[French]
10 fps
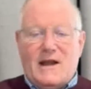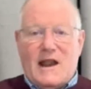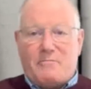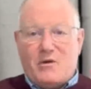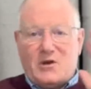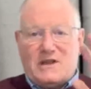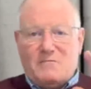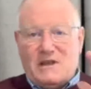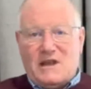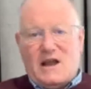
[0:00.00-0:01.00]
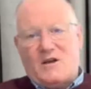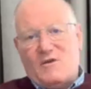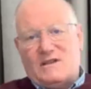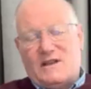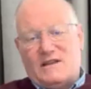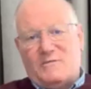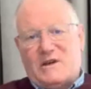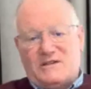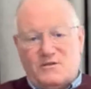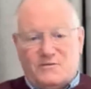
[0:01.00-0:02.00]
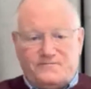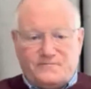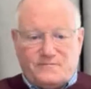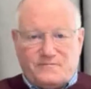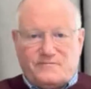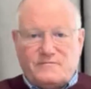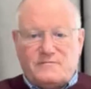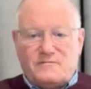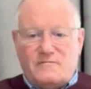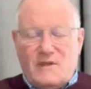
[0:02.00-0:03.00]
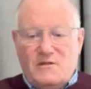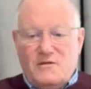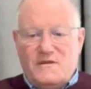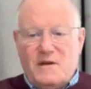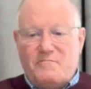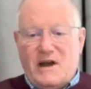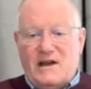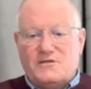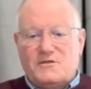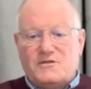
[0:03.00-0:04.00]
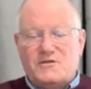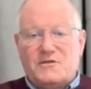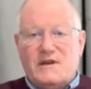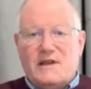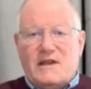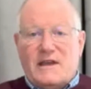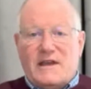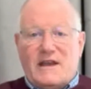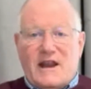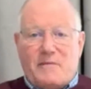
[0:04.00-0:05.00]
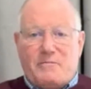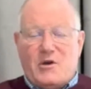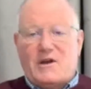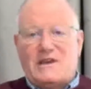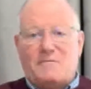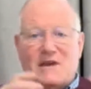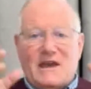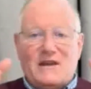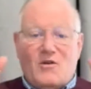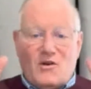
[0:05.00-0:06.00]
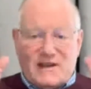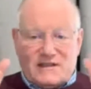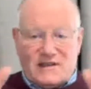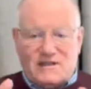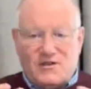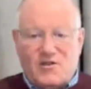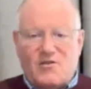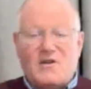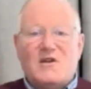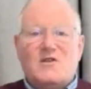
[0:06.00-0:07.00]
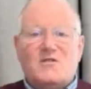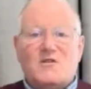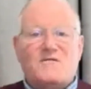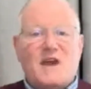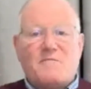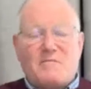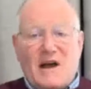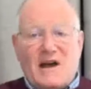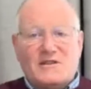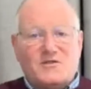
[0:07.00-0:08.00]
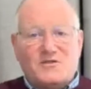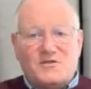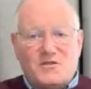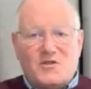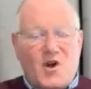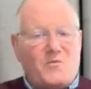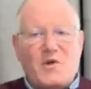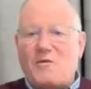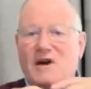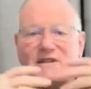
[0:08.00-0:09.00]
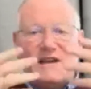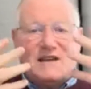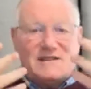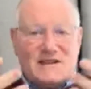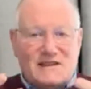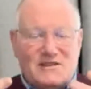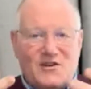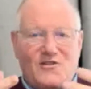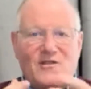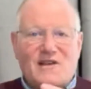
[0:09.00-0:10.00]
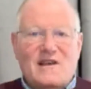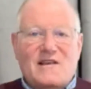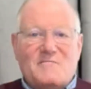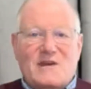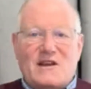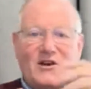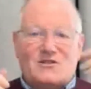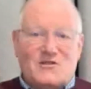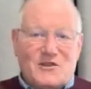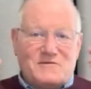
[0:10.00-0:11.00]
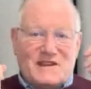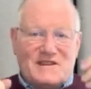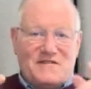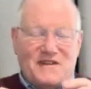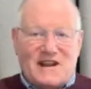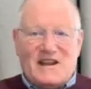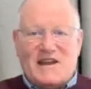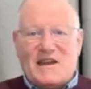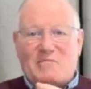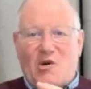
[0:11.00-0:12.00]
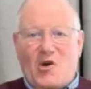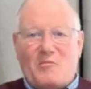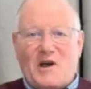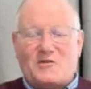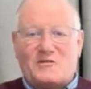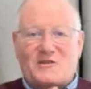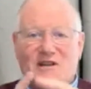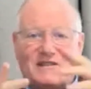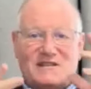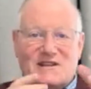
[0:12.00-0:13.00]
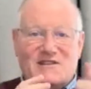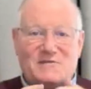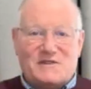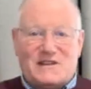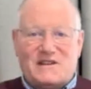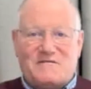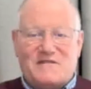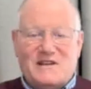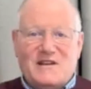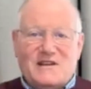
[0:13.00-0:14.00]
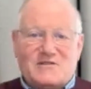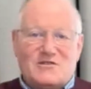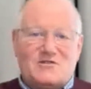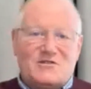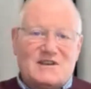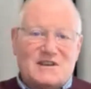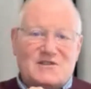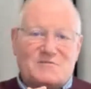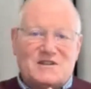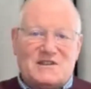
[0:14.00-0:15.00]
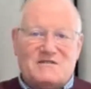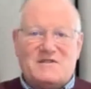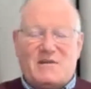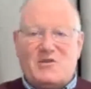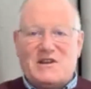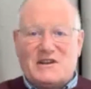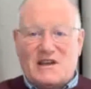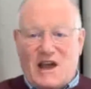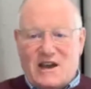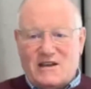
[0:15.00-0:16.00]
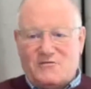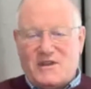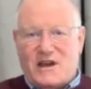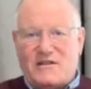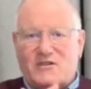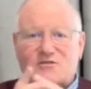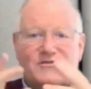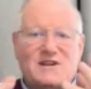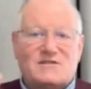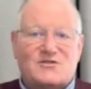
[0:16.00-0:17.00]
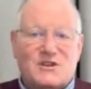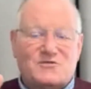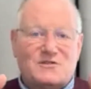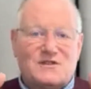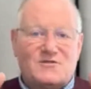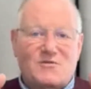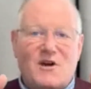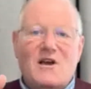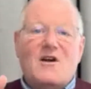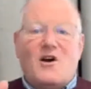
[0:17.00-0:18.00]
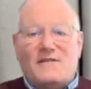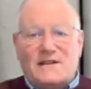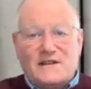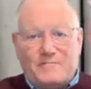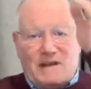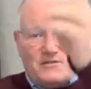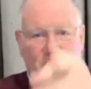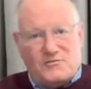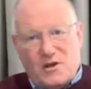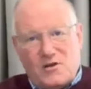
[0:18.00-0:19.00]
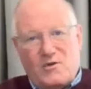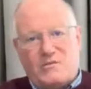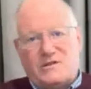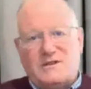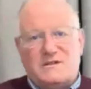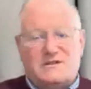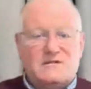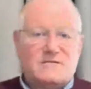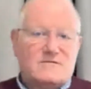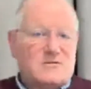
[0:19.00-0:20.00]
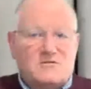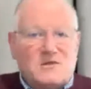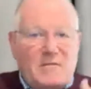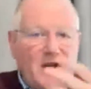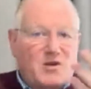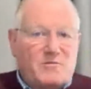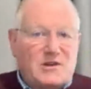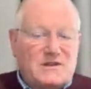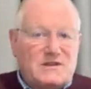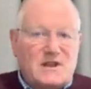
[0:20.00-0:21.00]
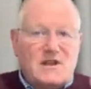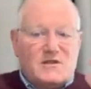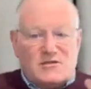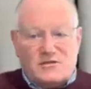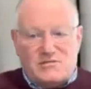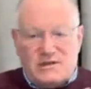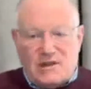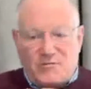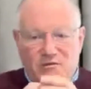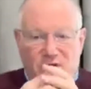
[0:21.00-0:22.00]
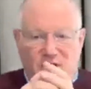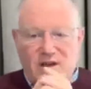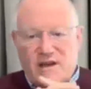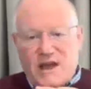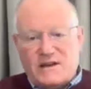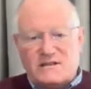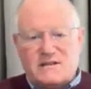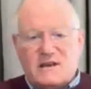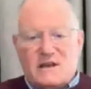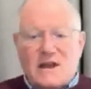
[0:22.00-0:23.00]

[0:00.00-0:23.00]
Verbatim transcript: La peur qui mène à l'angoisse et la dépression ne vient pas de Dieu. Et la peur qui mène aux restrictions ne vient pas de Dieu. On peut avoir des restrictions, mais lorsque l'objectif est clair et propre, en l'occurrence ici les objectifs ce sont des objectifs diaboliques. Alléluia. Et lorsqu'on tient ce genre de discours, on va dire, pasteur, tu es un complotiste. Je ne suis pas un complotiste, je suis simplement réaliste.